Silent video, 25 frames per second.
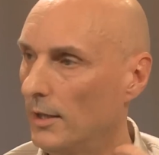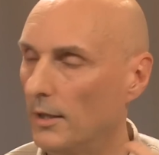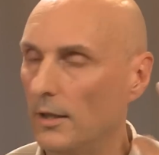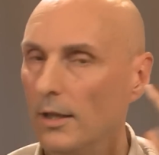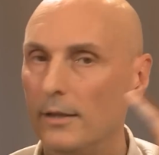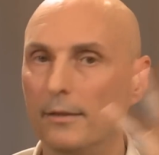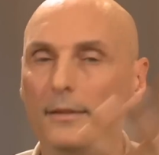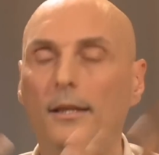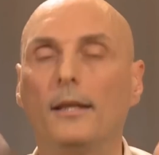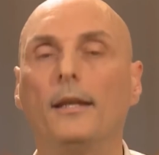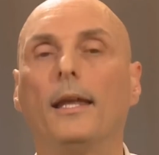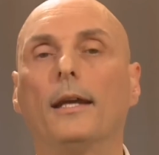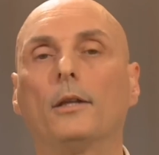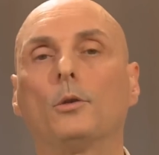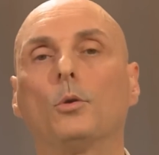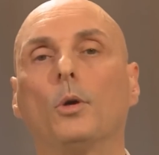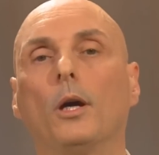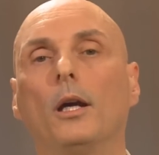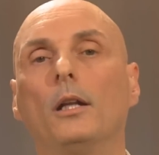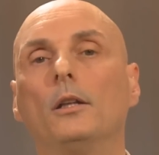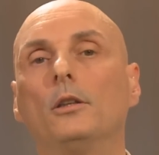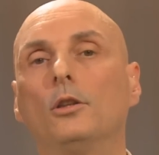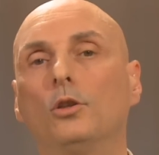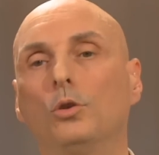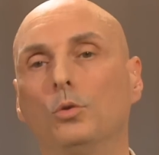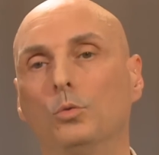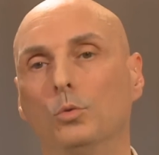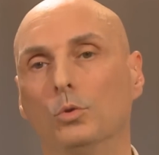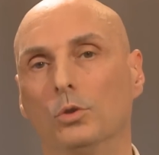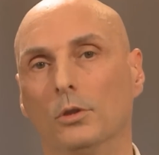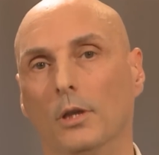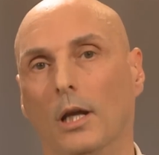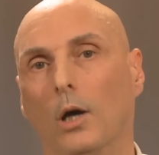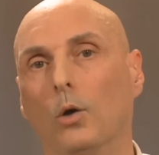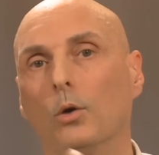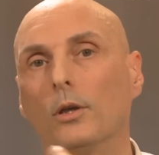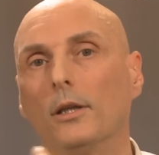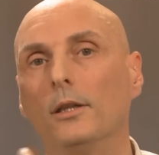intellektuell
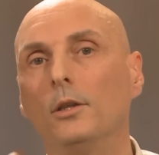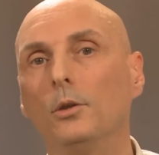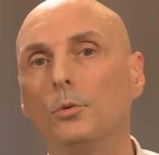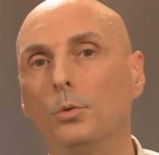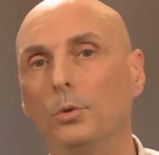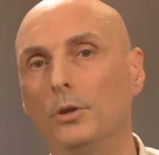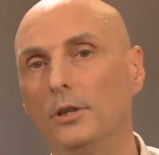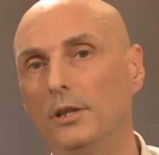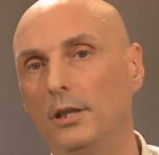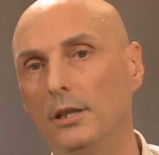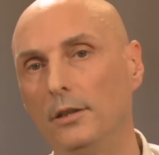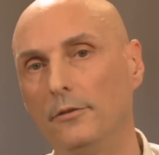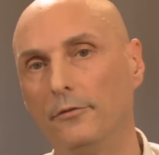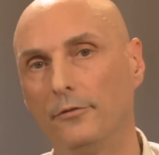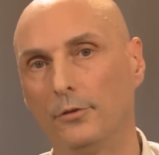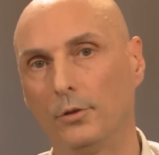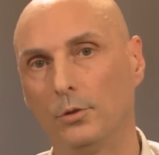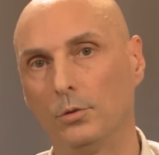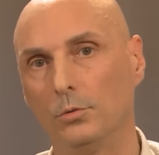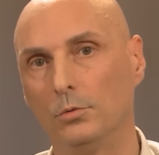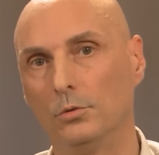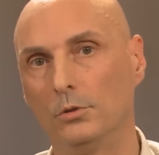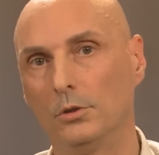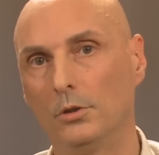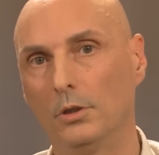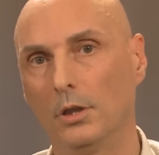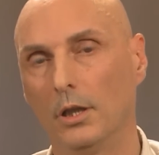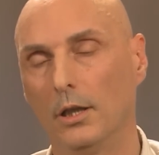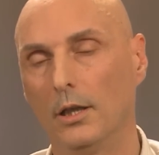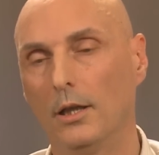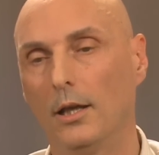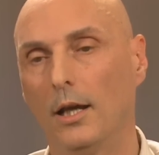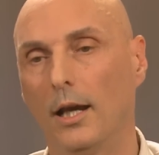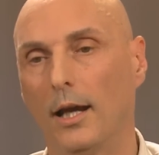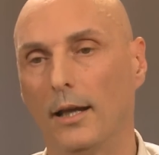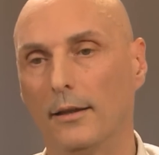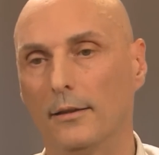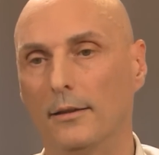tun, auch intuitiv tun,
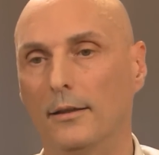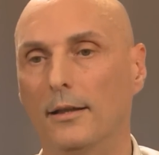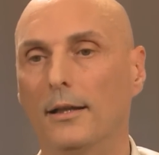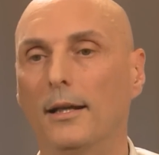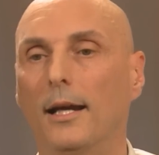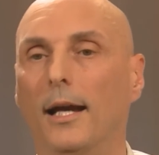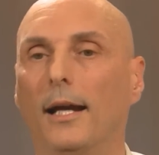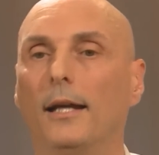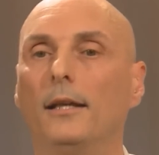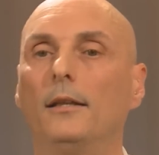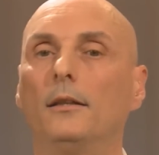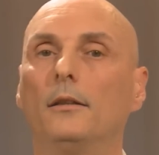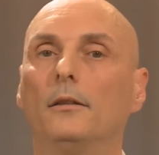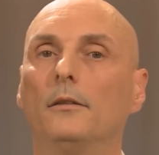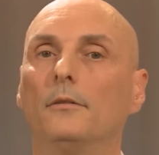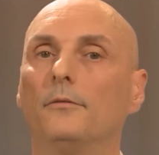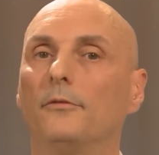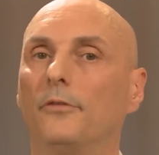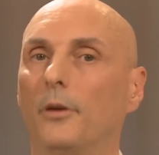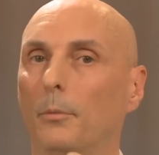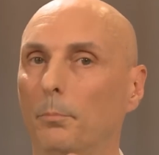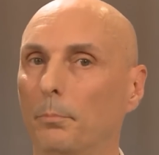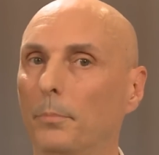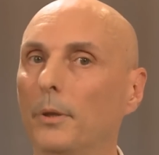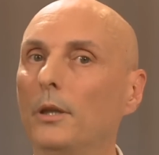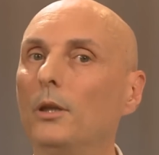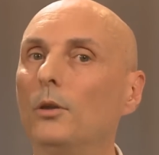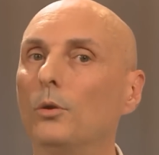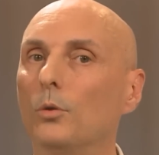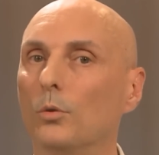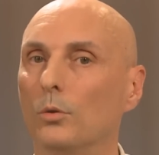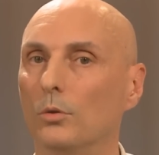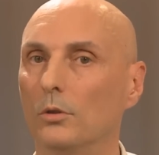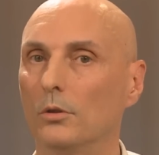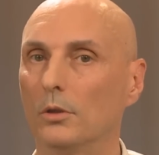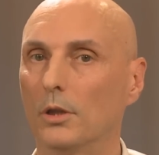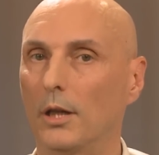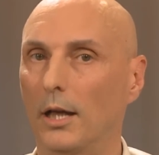hat keine
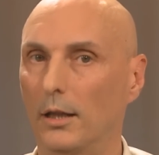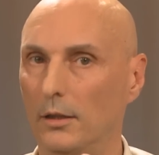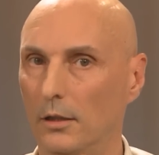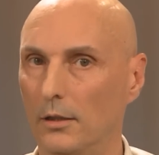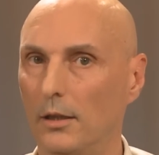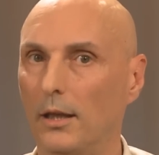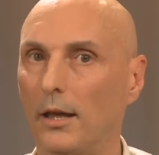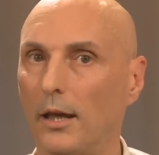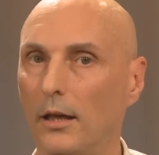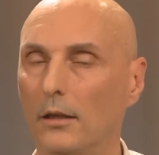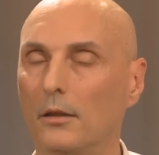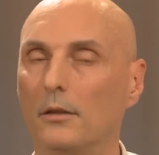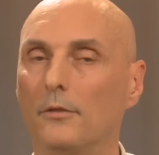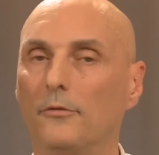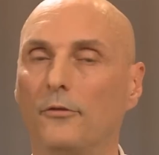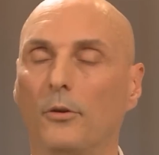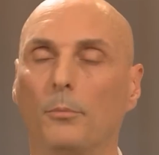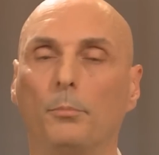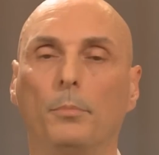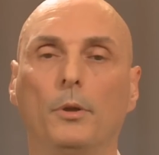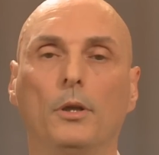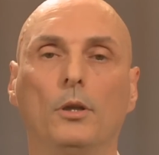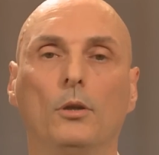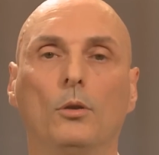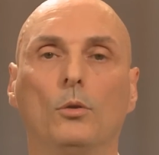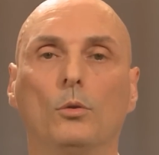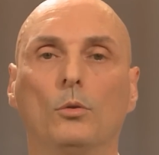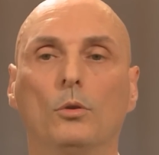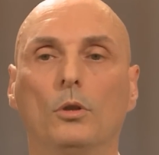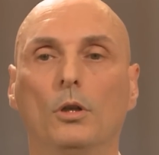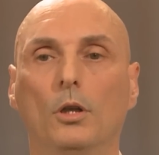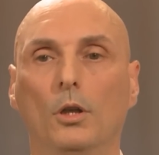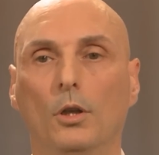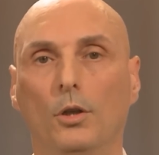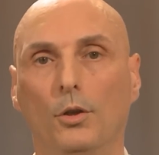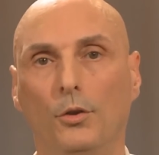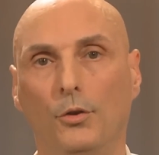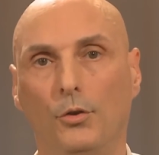Verbindung, keine direkte Verbindung
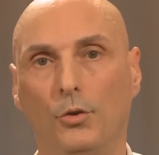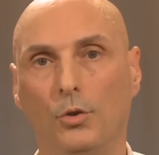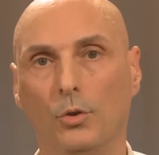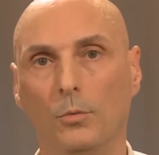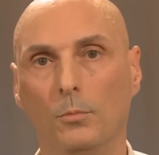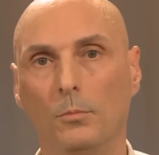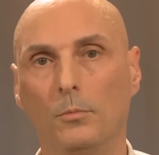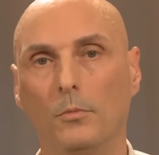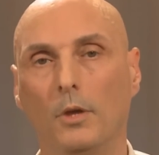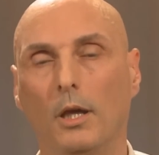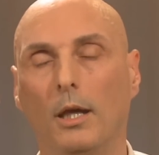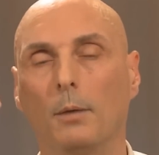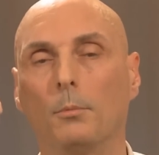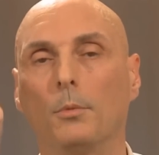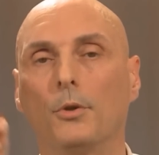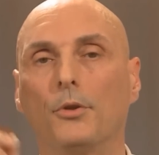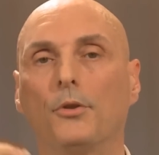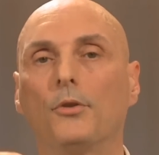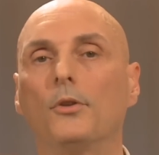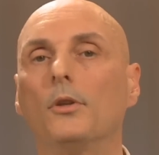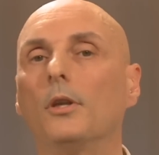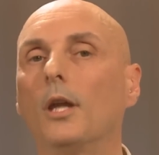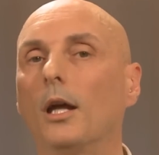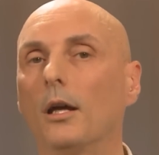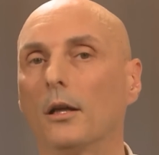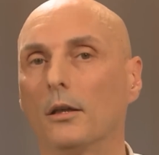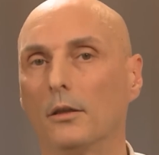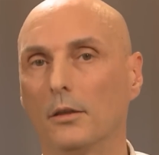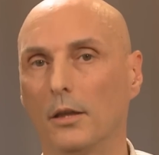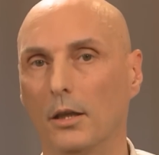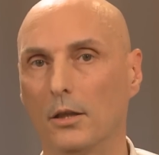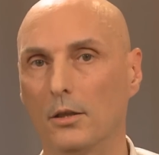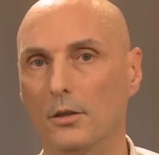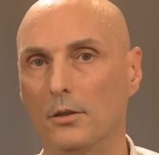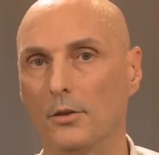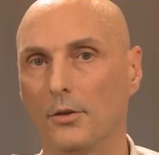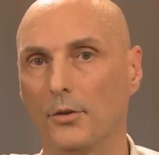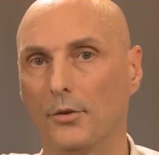zum
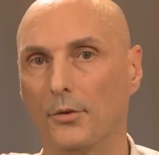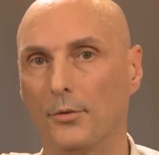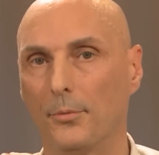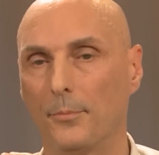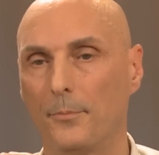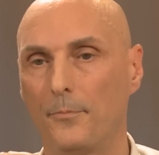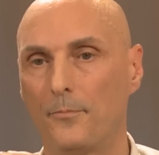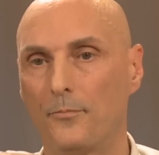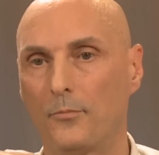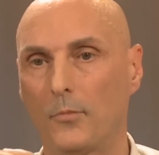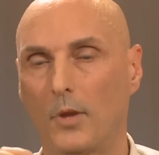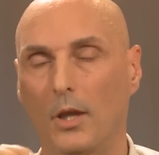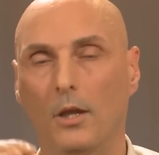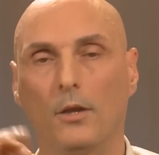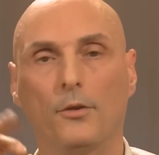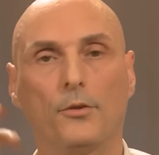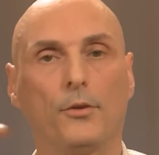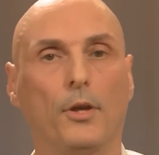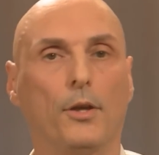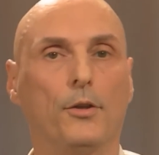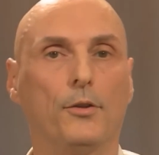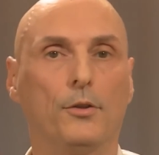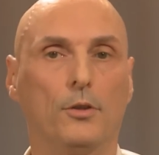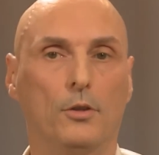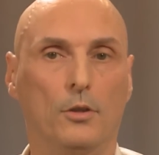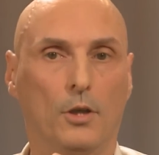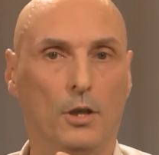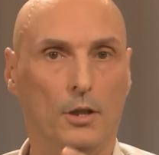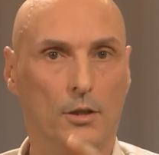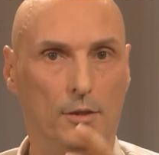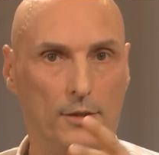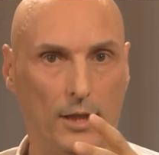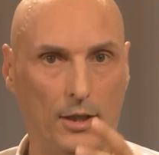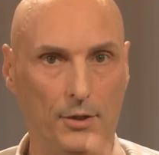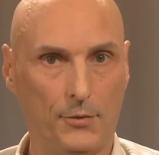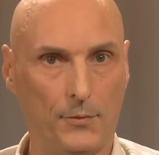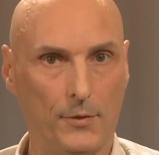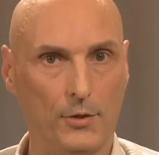Emotionalgedächtnis. Das heißt,
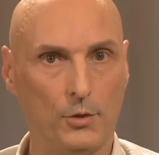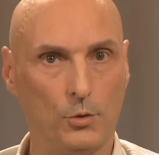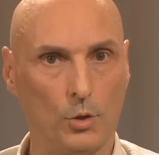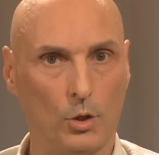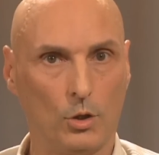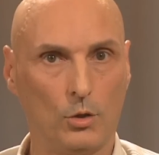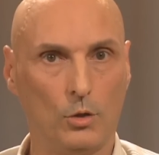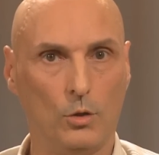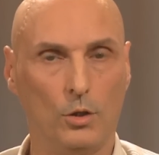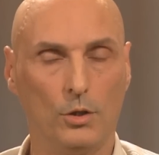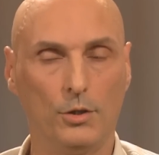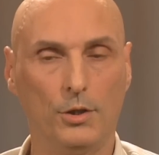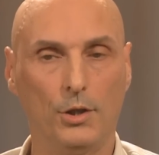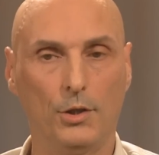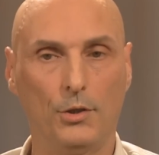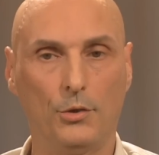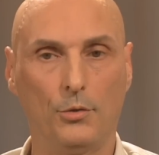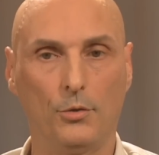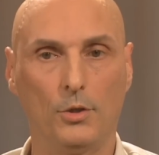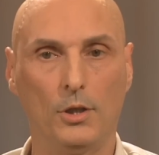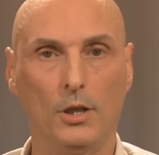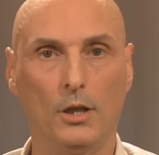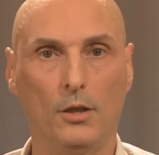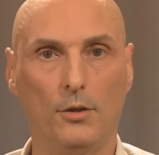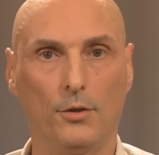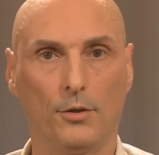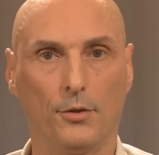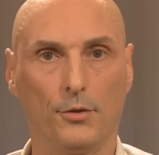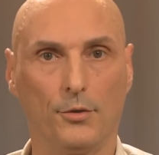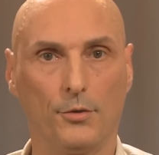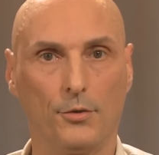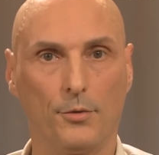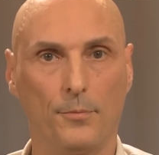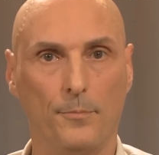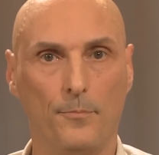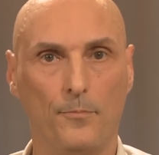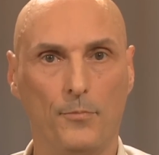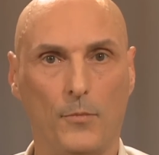das, was dort konditioniert
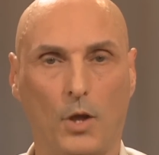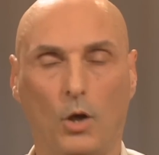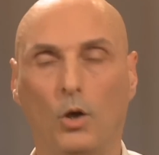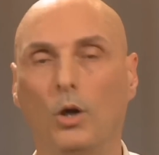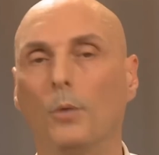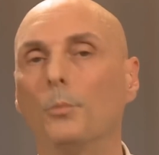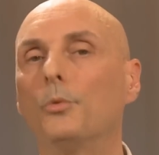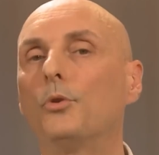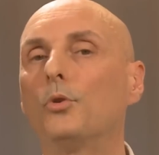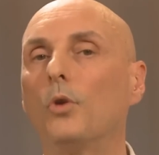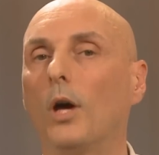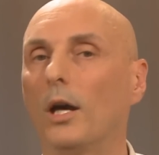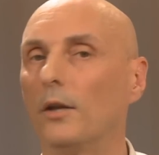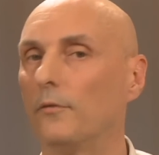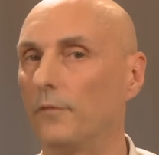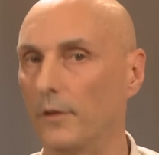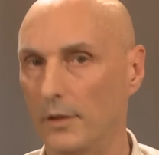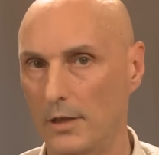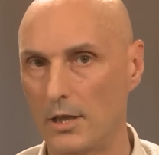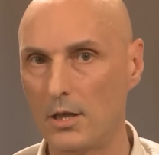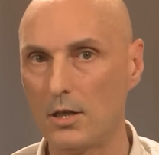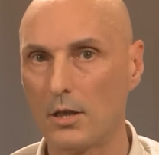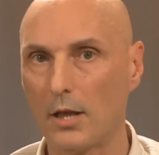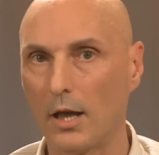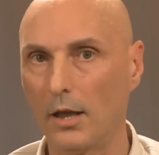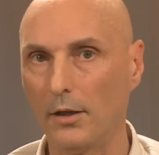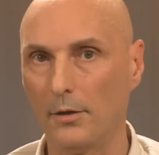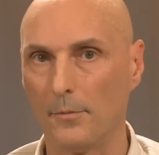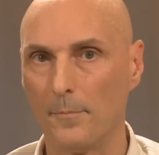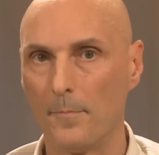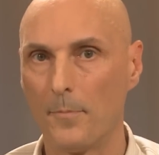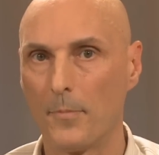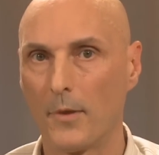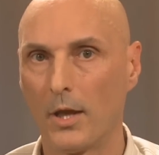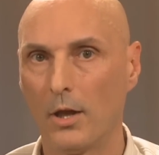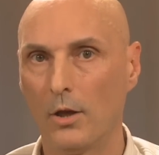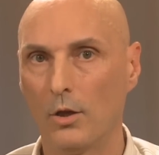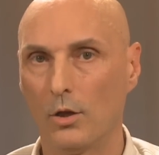ist, da kommst du einfach nicht dran.
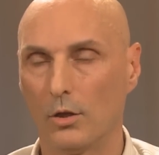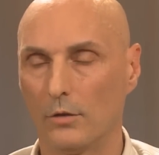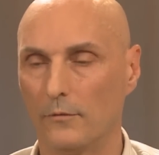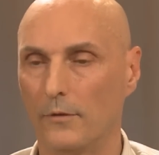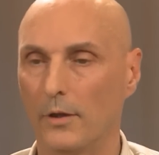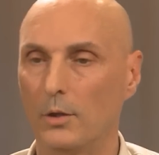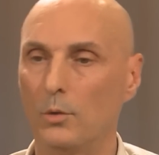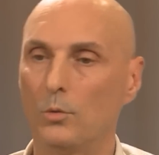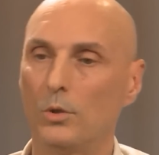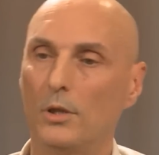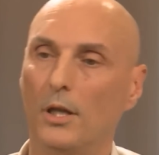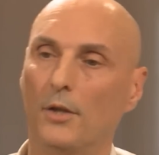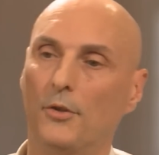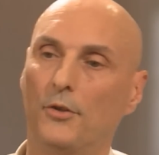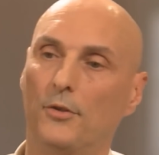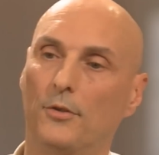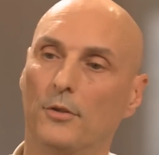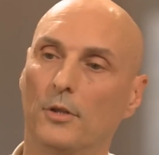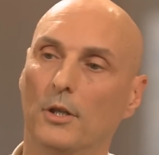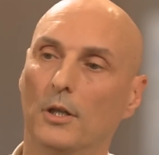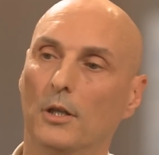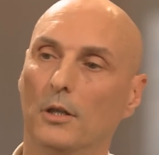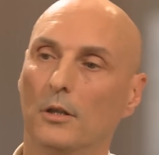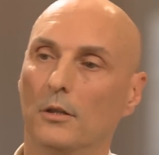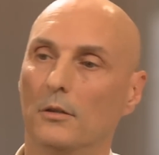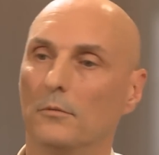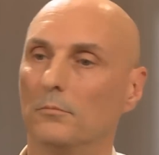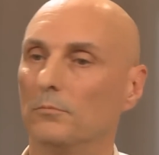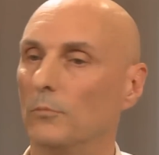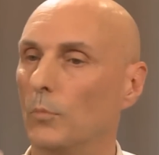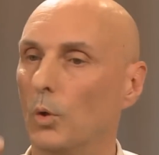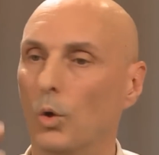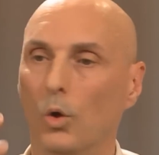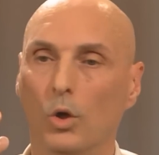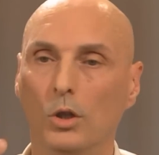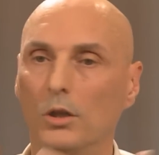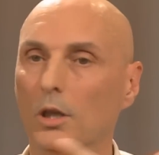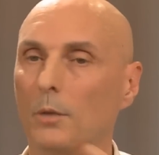Und wenn du jetzt
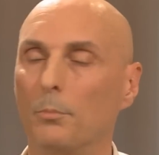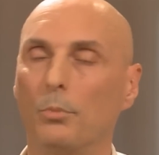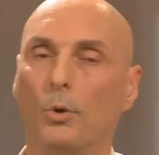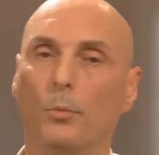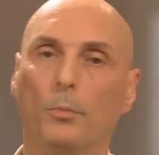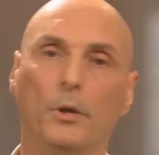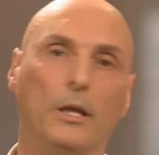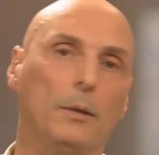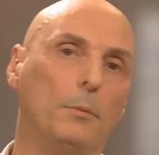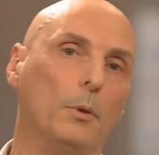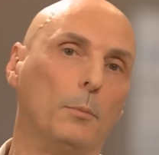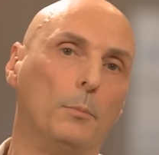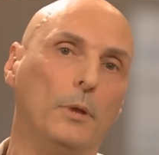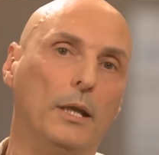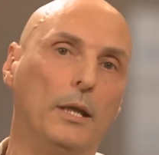irgendein Problem im